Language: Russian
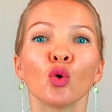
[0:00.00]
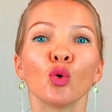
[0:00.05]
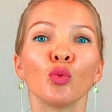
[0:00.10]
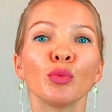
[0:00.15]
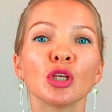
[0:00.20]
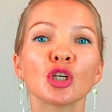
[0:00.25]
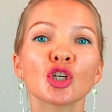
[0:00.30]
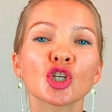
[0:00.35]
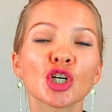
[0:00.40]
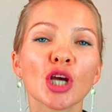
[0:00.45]

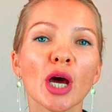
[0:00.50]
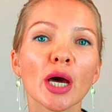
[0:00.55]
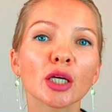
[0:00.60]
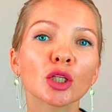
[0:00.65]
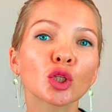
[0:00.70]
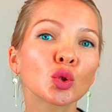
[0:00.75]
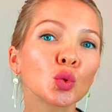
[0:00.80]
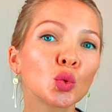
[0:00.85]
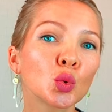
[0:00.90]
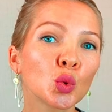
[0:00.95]

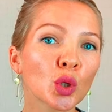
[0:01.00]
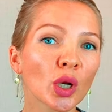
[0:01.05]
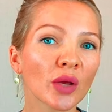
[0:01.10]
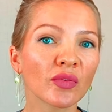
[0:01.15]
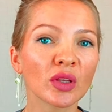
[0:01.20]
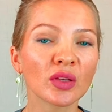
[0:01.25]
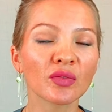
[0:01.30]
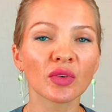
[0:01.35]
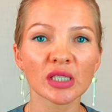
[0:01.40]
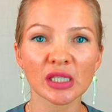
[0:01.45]
уменьшают
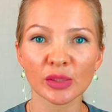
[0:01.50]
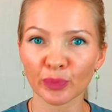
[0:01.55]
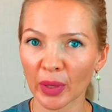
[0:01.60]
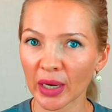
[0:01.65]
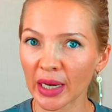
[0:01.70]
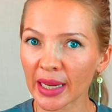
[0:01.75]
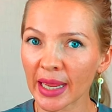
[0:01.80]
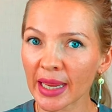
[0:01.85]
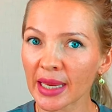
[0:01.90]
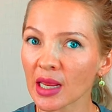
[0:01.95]
уровень
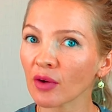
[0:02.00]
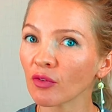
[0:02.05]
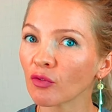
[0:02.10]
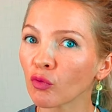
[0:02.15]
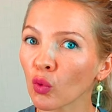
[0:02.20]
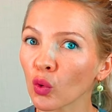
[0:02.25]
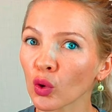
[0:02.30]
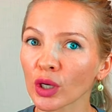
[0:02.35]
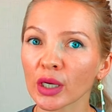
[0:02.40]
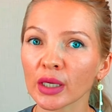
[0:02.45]
воспаления
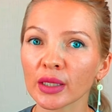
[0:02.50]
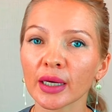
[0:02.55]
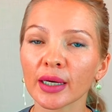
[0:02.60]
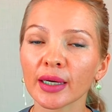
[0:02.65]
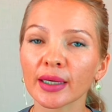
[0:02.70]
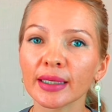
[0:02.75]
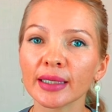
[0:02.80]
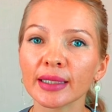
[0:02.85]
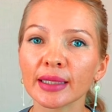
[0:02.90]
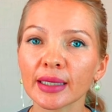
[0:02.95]
в
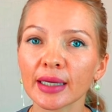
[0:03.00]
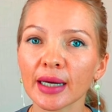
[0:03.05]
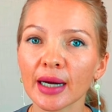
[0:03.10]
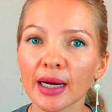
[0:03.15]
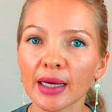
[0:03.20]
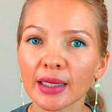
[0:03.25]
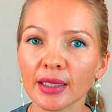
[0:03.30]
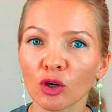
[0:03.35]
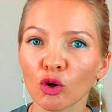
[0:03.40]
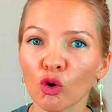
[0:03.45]
органах и
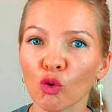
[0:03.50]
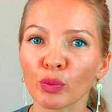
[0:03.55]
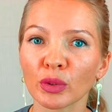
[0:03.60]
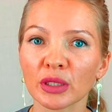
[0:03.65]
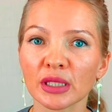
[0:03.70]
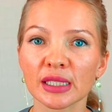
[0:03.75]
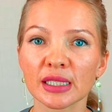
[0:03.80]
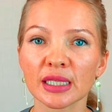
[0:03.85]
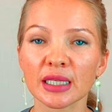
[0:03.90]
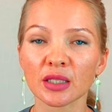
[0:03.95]
тканях у
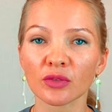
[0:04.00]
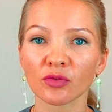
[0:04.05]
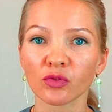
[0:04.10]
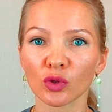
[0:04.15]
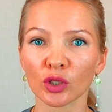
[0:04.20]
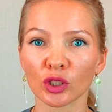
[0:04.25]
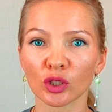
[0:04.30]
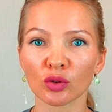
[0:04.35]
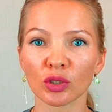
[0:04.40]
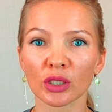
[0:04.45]

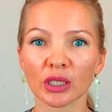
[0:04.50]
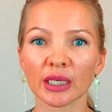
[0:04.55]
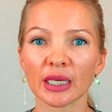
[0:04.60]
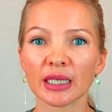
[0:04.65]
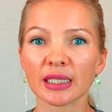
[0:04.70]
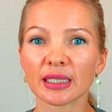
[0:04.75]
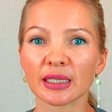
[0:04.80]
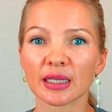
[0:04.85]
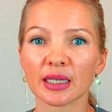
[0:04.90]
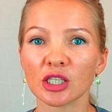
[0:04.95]
пациентов, у которых
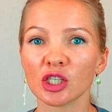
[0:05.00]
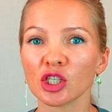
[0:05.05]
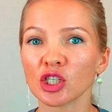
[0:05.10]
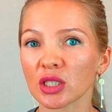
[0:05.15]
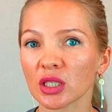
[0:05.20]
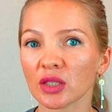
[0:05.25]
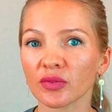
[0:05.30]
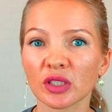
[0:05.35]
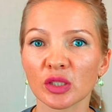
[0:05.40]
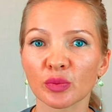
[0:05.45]
есть
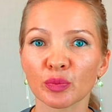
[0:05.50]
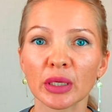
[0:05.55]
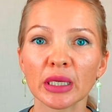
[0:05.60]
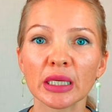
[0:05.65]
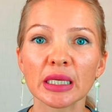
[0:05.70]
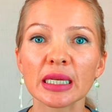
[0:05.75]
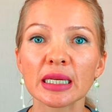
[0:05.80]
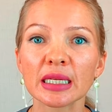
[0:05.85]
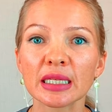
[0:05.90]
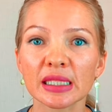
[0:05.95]
хронические
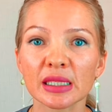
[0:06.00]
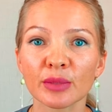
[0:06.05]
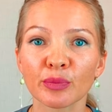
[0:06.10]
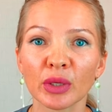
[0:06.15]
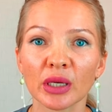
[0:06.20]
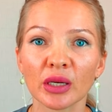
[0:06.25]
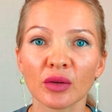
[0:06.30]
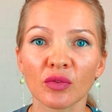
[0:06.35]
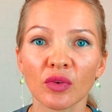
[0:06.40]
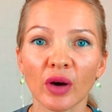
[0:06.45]
воспалительные
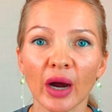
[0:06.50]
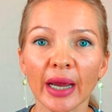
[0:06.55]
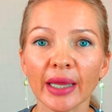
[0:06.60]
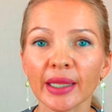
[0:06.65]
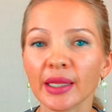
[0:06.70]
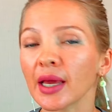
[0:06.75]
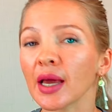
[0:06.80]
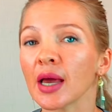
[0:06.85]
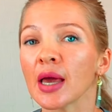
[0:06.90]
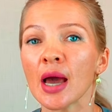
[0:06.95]

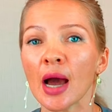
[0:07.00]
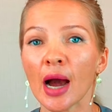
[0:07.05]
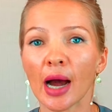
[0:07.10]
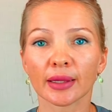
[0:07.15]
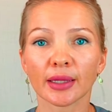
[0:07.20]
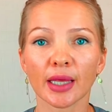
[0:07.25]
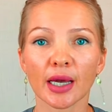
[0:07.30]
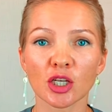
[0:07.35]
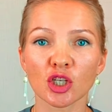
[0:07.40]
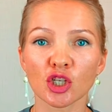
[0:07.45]
заболевания,
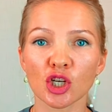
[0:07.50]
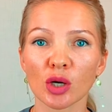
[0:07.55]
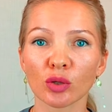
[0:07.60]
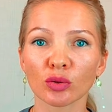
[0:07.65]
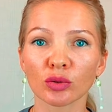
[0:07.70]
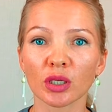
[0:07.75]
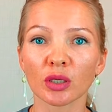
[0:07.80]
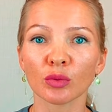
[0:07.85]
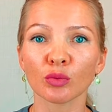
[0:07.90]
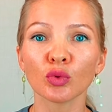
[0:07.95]
а также
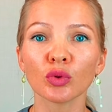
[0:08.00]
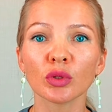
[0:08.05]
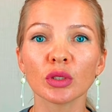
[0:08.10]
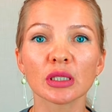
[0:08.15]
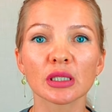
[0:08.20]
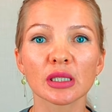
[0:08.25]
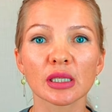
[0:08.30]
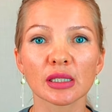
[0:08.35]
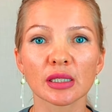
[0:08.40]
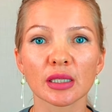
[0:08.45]

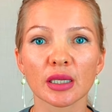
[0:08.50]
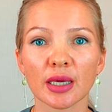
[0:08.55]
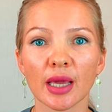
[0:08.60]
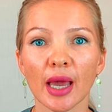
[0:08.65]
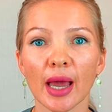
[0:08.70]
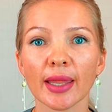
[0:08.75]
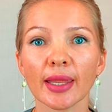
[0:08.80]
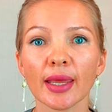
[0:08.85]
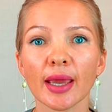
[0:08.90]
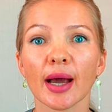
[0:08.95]
аутоиммунные
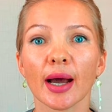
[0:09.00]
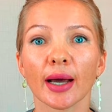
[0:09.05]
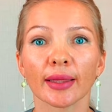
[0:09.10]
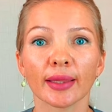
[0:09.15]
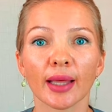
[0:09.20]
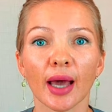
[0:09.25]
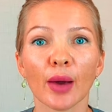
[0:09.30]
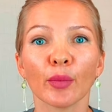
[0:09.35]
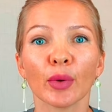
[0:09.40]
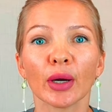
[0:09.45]
состояния, а
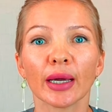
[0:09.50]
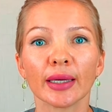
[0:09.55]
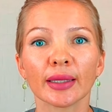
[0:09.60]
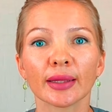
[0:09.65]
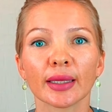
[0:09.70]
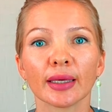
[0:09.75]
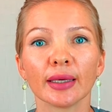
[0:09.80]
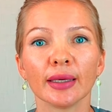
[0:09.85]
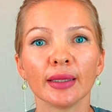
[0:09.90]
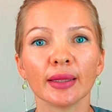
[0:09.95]
нам
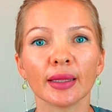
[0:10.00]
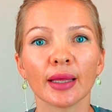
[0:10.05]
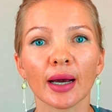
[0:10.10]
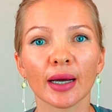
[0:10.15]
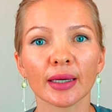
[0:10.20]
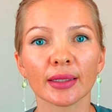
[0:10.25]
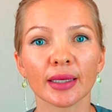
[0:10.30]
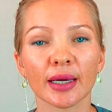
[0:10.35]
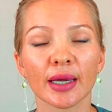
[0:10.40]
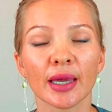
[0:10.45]
это и
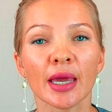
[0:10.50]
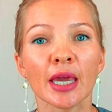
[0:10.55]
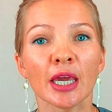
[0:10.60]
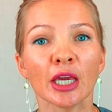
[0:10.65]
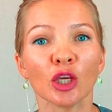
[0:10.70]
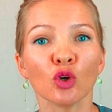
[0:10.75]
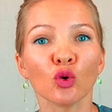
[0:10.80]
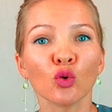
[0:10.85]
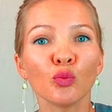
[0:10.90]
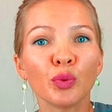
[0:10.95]
надо.
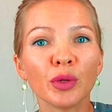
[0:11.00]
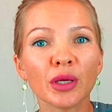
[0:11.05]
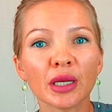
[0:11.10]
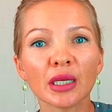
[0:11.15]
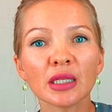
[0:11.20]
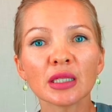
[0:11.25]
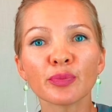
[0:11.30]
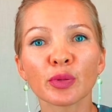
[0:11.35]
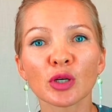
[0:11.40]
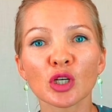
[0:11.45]
И
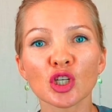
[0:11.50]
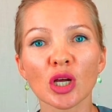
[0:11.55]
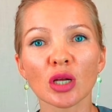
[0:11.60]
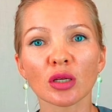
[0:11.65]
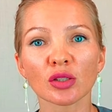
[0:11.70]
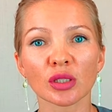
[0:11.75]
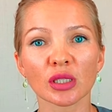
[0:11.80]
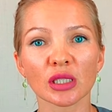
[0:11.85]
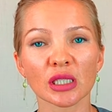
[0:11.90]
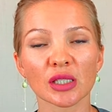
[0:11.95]
уберите,
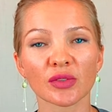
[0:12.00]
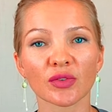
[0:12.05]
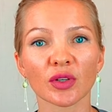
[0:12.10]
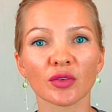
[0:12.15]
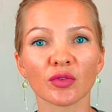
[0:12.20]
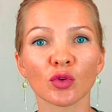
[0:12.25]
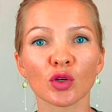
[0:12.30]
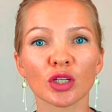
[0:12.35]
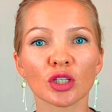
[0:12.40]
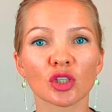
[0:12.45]
пожалуйста, из
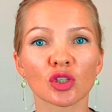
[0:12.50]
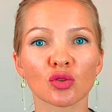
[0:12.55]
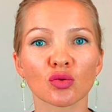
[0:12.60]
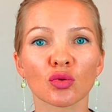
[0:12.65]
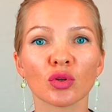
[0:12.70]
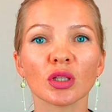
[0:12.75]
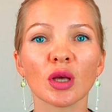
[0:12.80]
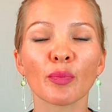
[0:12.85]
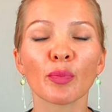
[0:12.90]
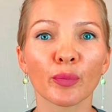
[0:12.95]
своего
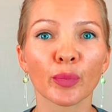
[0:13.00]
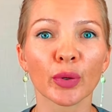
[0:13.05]
рациона